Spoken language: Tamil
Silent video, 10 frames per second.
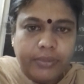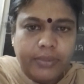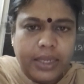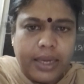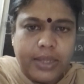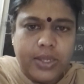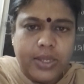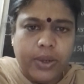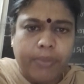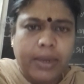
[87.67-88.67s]
நெக்ஸ்ட்டு
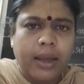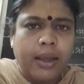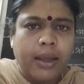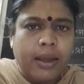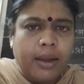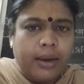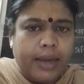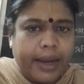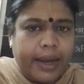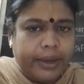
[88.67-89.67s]
ரொம்ப
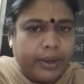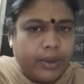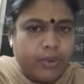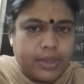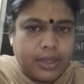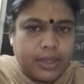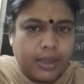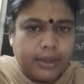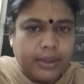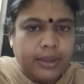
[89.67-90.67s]
டைரக்டான ஒரு
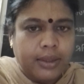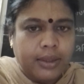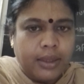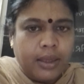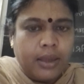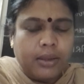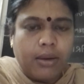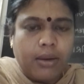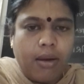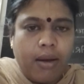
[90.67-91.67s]
ரிசல்ட்டு தான் த
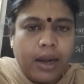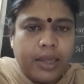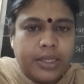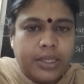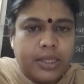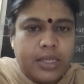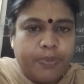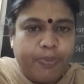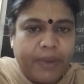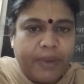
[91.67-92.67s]
கார்லேஷன் இஸ்
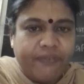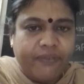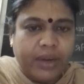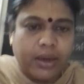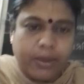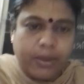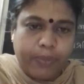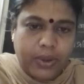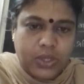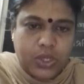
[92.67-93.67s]
பெர்ஃபெக்ட் அண்ட்
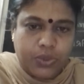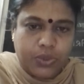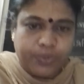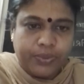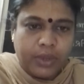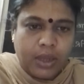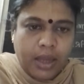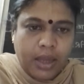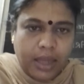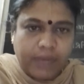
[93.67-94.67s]
பாசிட்டிவ்
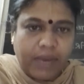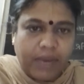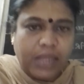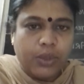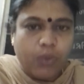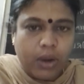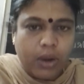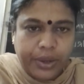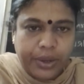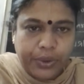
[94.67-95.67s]
அந்த வேல்யூ ஒன்றா
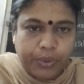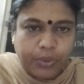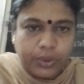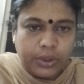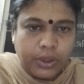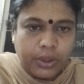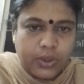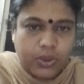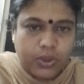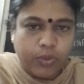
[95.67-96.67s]
இருக்கும்போது ஸோ
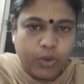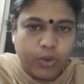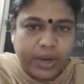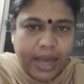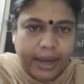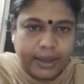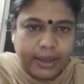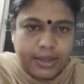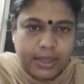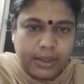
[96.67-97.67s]
இதுவும் ஒரு டைரக்ட்
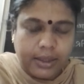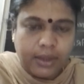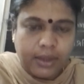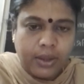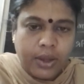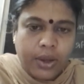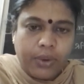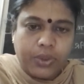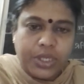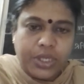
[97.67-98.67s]
ரிசல்ட்டு தான்
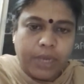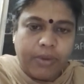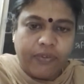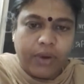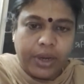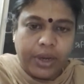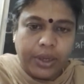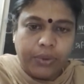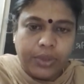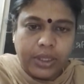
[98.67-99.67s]
கொஷின் நம்பர் ஃபார்ட்டி
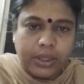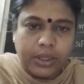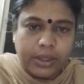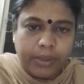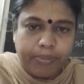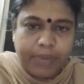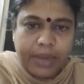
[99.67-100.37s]
டூவுக்கு பி